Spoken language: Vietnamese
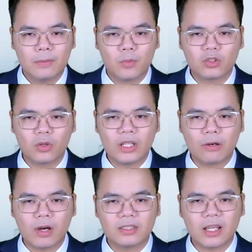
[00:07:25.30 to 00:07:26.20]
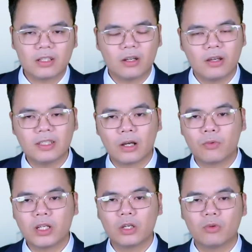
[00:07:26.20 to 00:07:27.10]
Một số nhà quan sát nói rằng
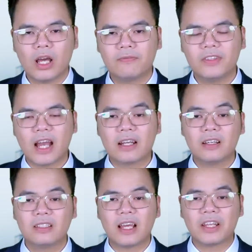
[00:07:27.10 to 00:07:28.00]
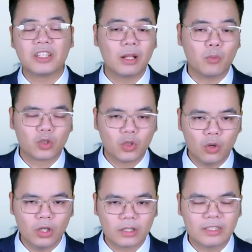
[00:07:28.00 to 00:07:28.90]
quyết định của Latvia đơn giản chỉ là một
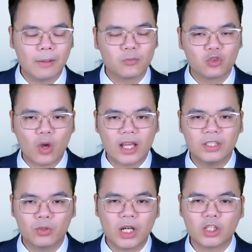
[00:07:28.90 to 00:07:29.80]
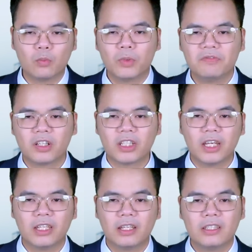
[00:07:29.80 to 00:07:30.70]
nỗ lực nhằm xoa dịu các đồng minh phương
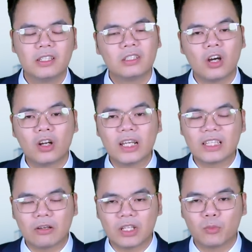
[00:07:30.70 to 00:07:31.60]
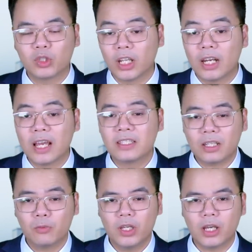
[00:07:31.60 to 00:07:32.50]
Tây, nhưng nó lại tạo ra một tiền lệ
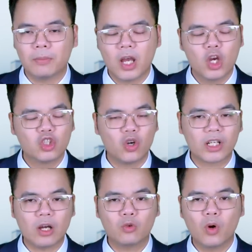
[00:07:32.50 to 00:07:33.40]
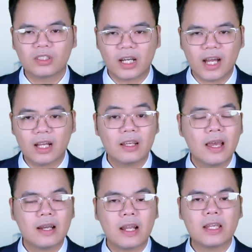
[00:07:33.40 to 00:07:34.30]
rất nguy hiểm cho các quốc gia khác
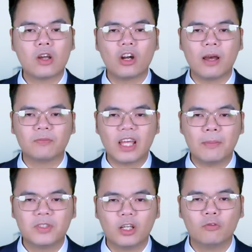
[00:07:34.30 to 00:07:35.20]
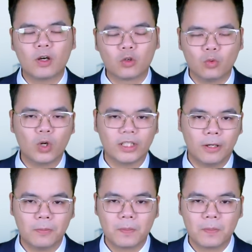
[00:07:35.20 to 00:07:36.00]
lấy đó làm tham chiếu và cùng hùa theo